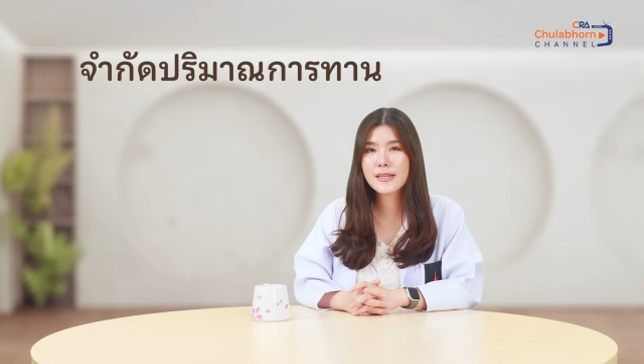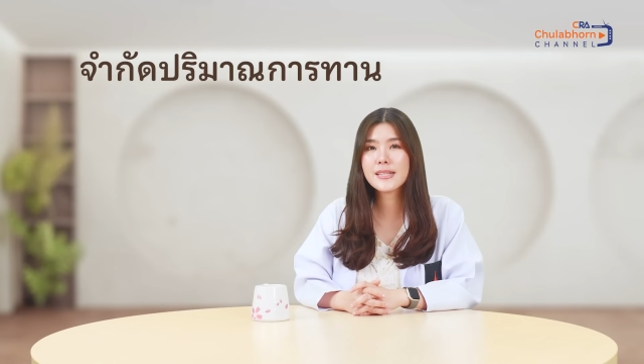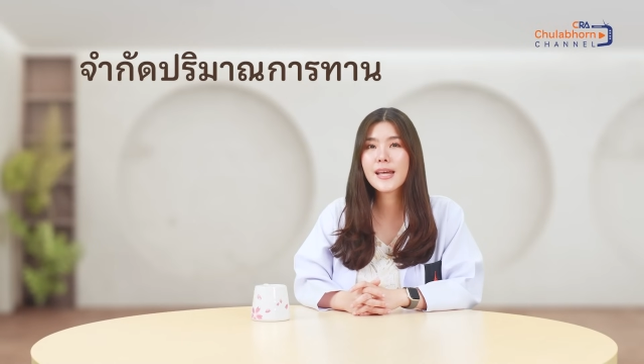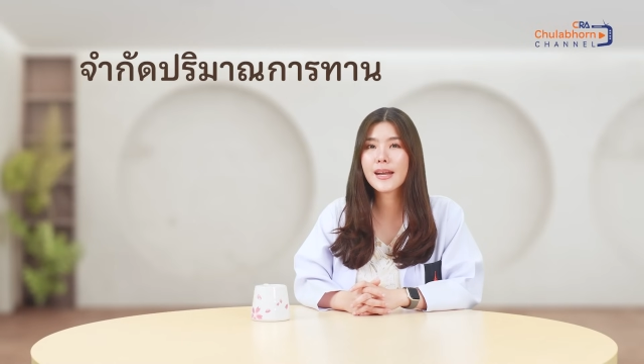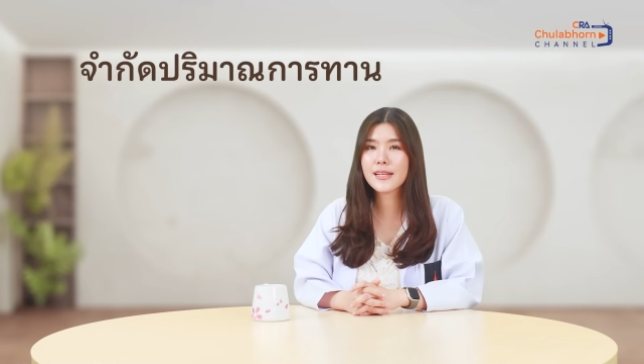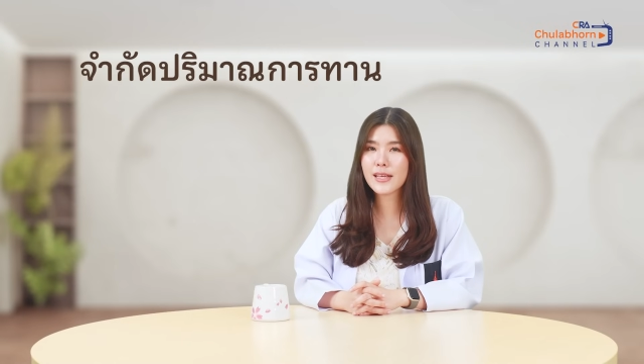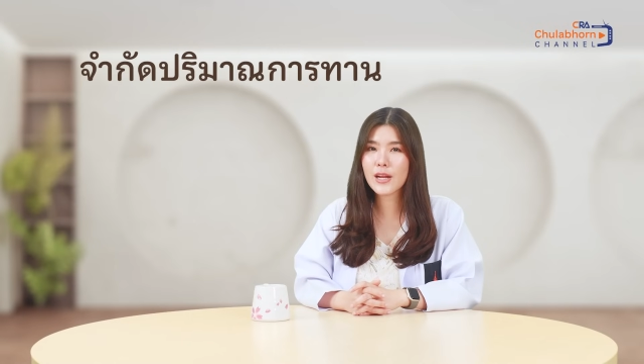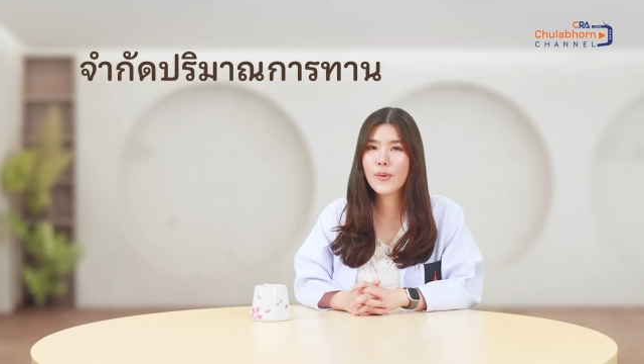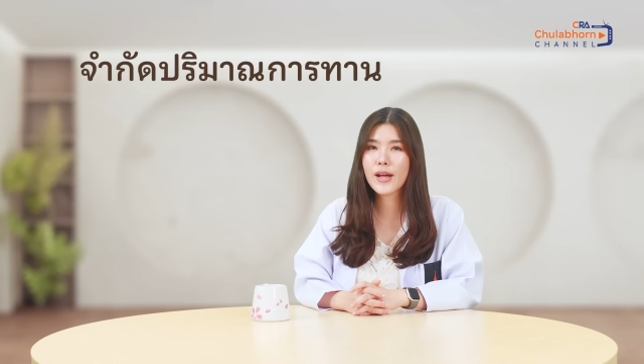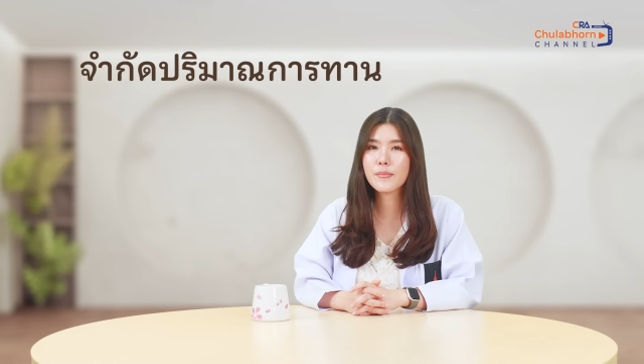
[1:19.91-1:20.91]
ที่ทานในแต่
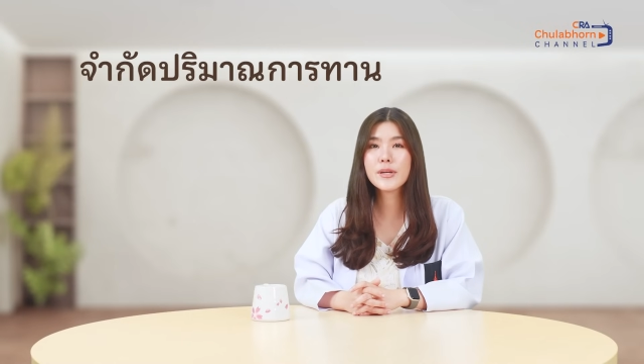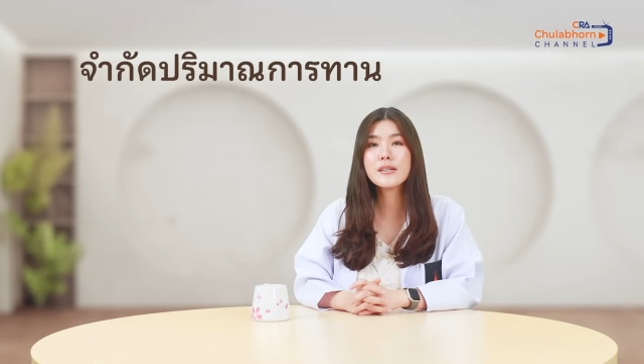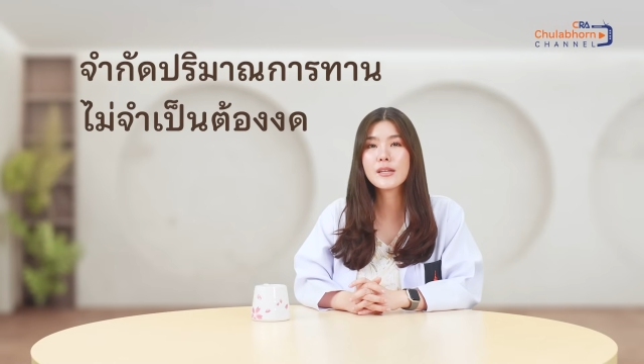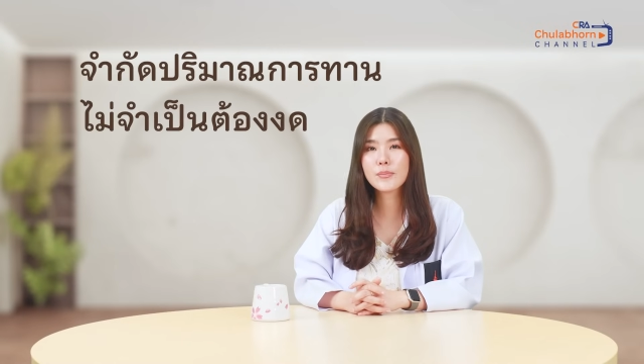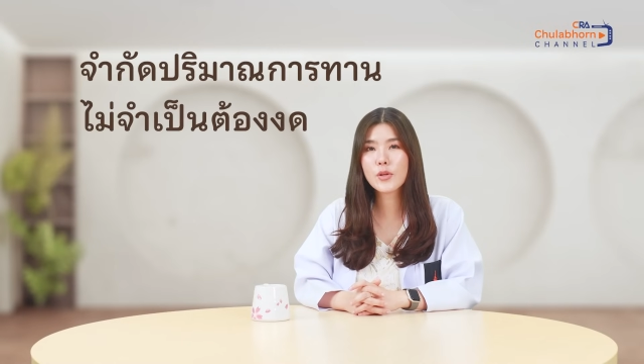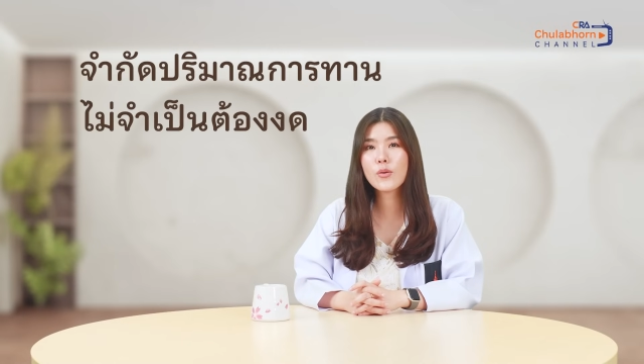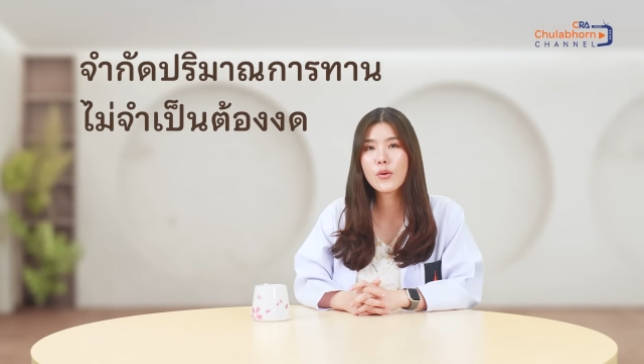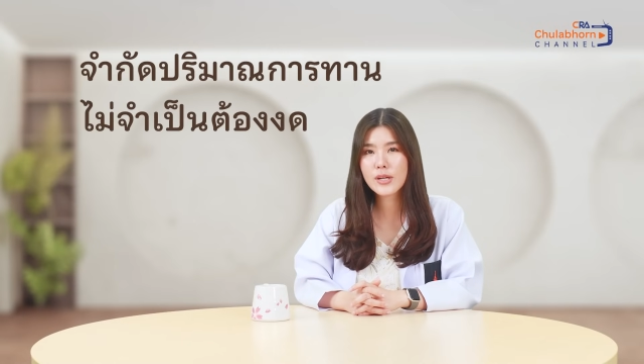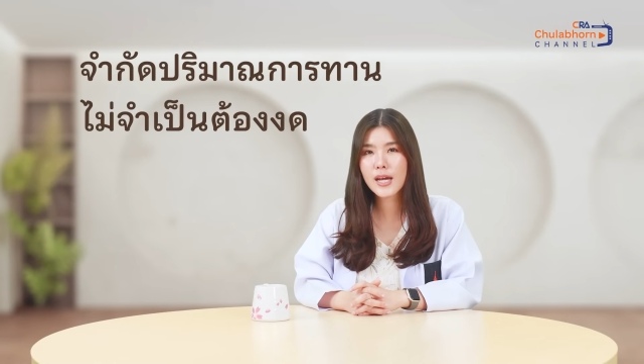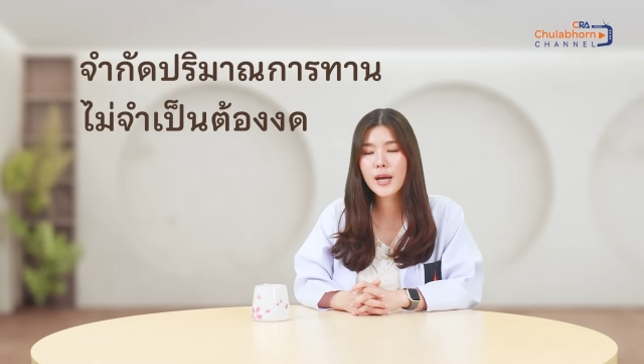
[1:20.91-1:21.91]
ละวัน ไม่ถึงกับต้องง
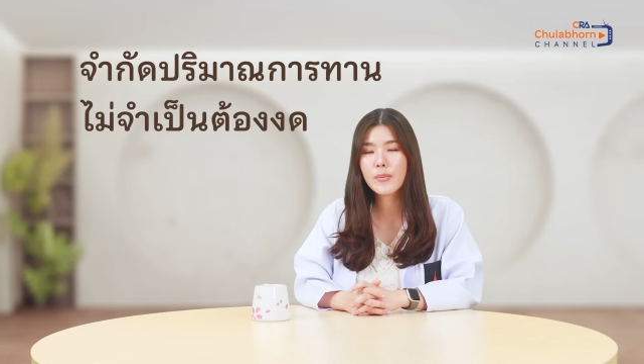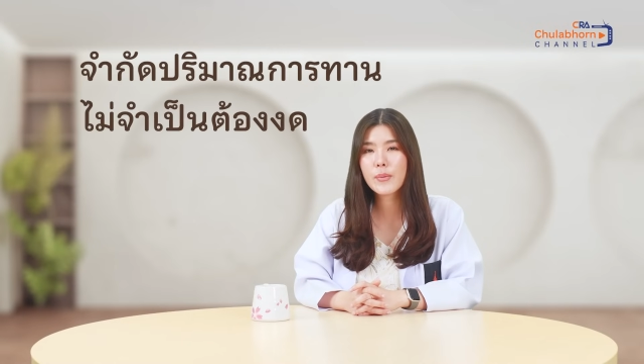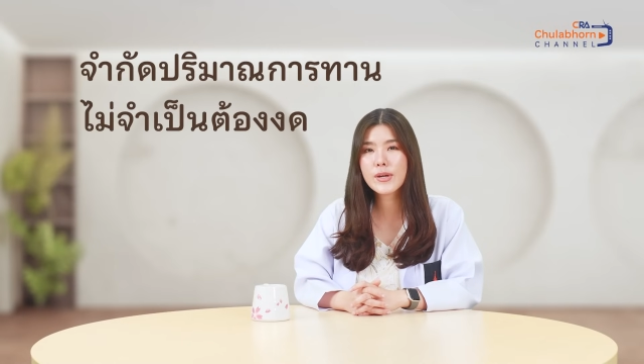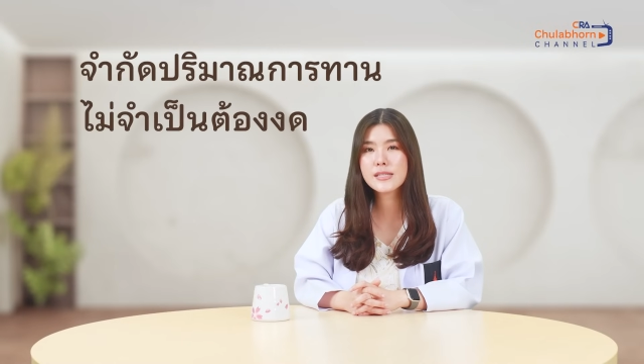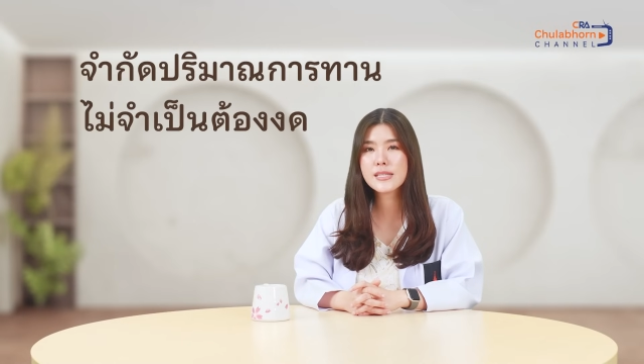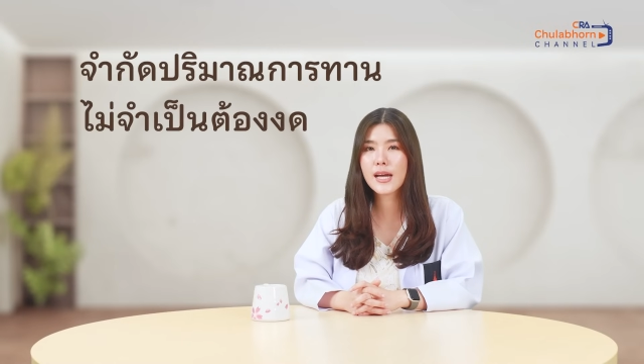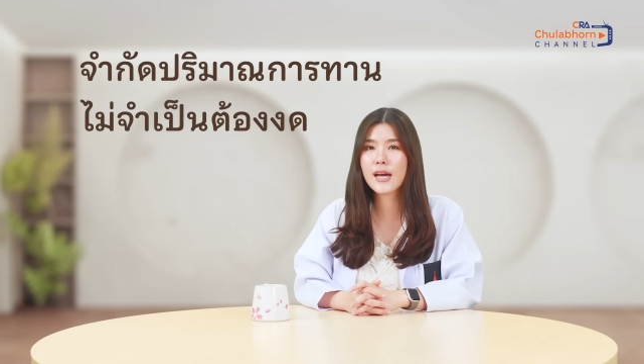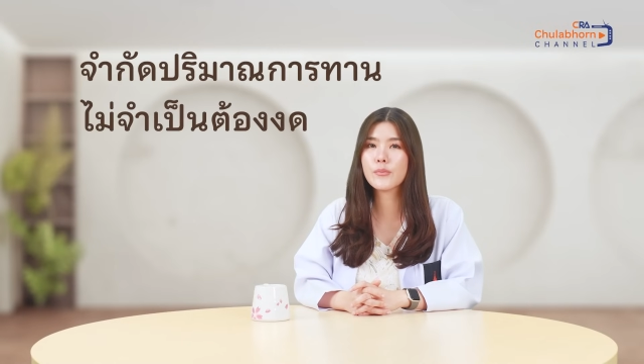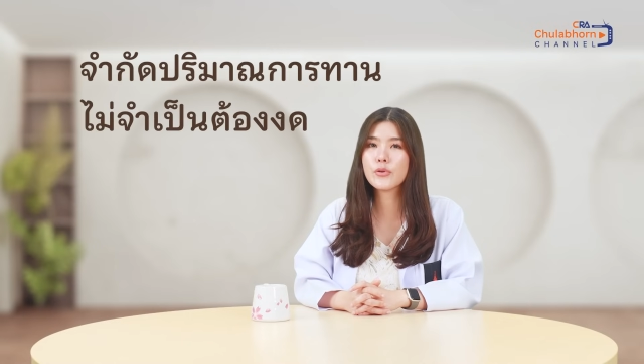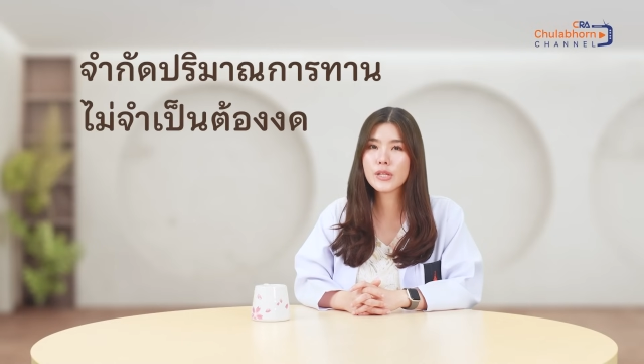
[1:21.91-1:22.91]
ดนะคะ เพราะว่าจริงๆอา
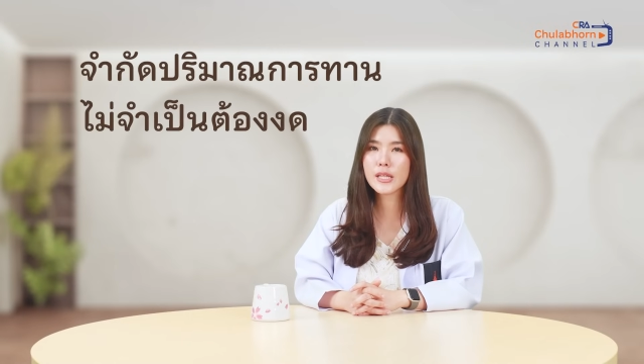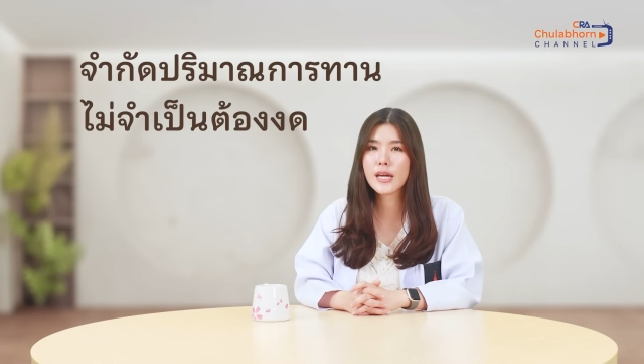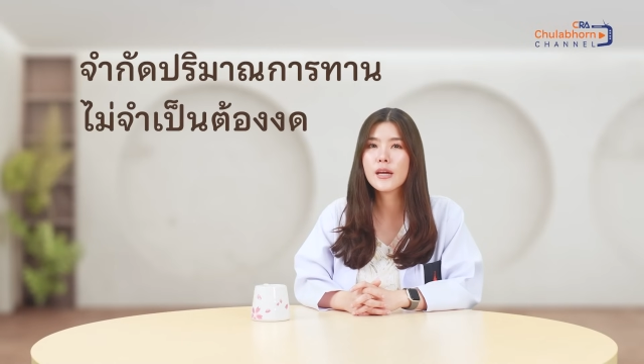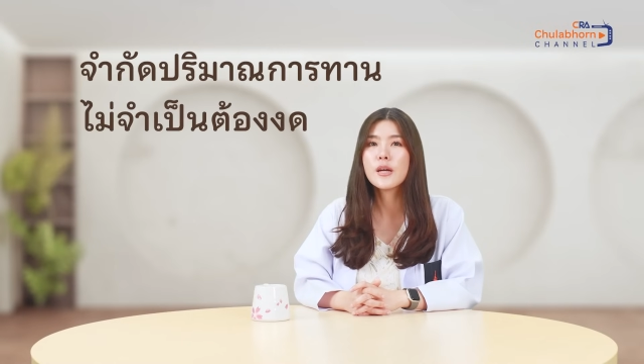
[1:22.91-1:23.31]
หารพวกนี้เนี่ย